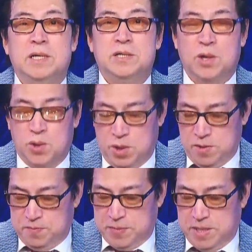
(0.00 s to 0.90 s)
liên xô
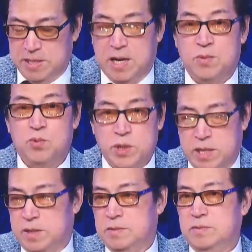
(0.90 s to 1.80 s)
đó thành ra ông quyết
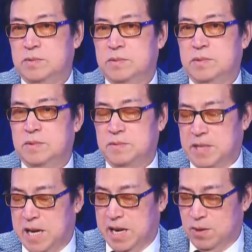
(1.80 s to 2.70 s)
định
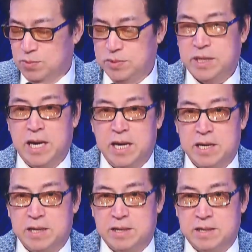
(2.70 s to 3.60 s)
là ông sẽ
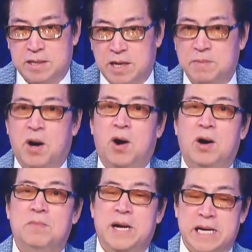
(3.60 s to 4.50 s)
cởi
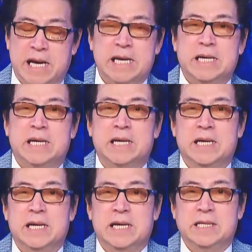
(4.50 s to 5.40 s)
bỏ bằng cách
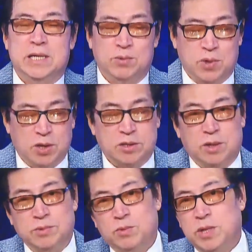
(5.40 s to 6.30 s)
thì lúc đó
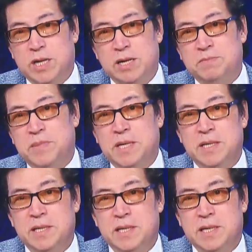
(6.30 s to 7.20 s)
tổng thống Reagan
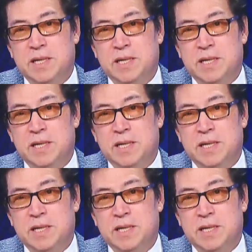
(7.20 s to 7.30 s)
mới